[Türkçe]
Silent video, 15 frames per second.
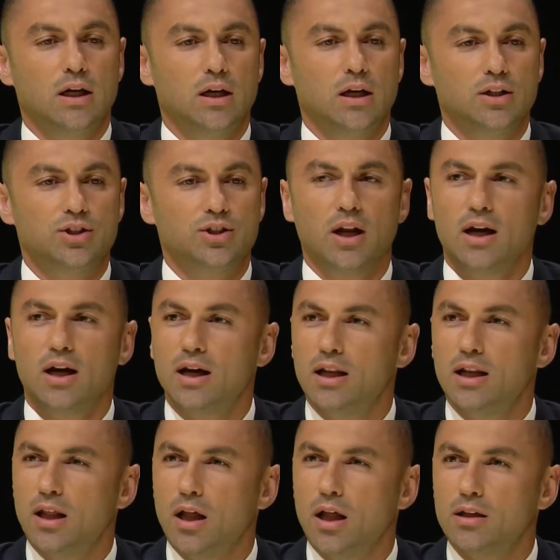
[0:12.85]
E,
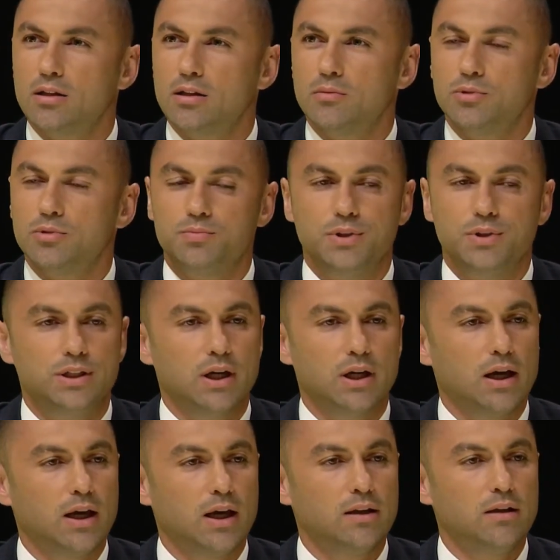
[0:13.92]
Çanakkale'de anlatılmış bir
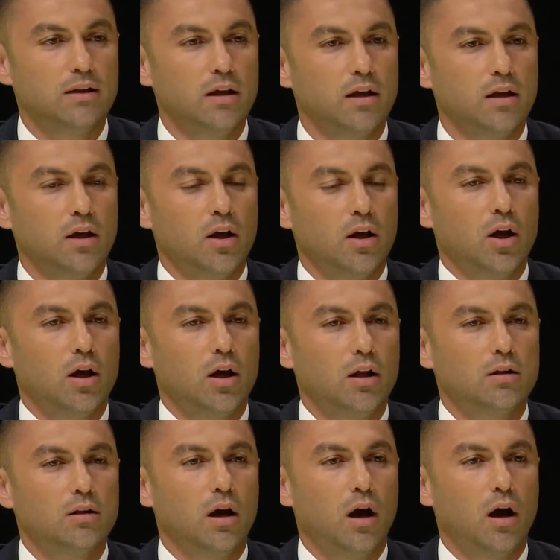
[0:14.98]
hikayeydi.
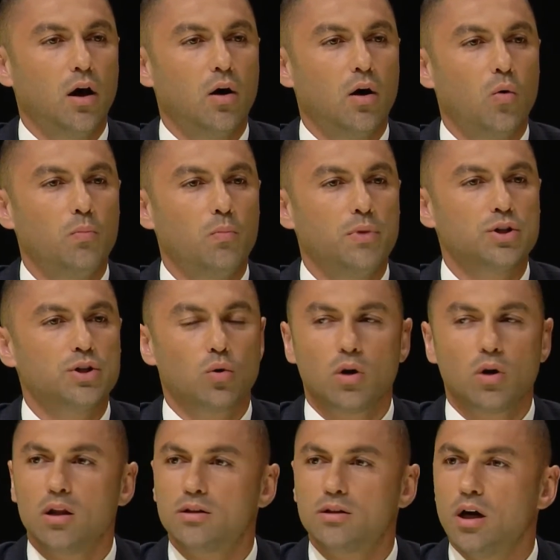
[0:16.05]
E, ta
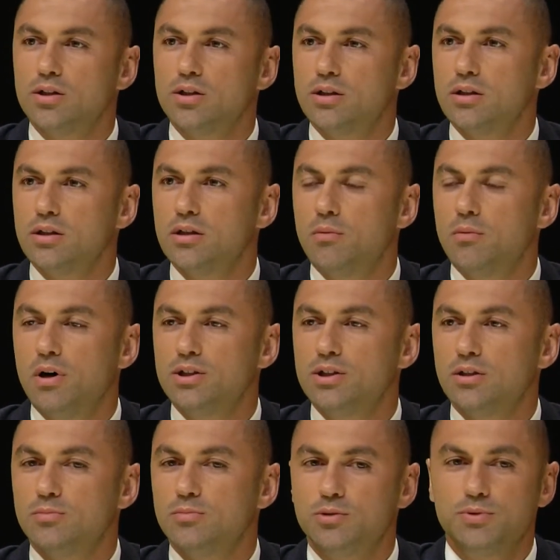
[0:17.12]
15-16 yaşlarında
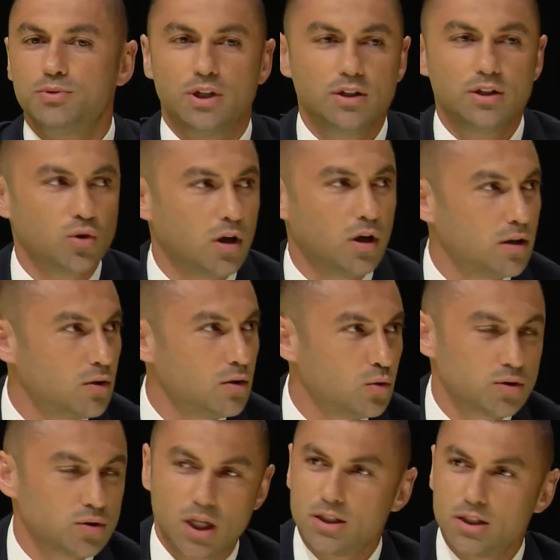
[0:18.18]
başlamış bir şey. Şu anda da
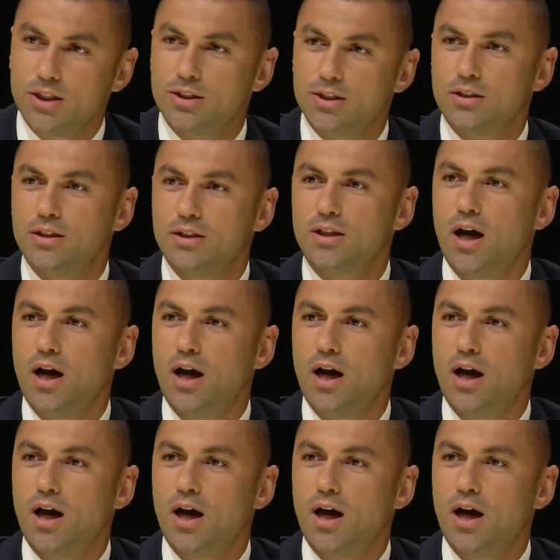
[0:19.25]
36 yaşındayız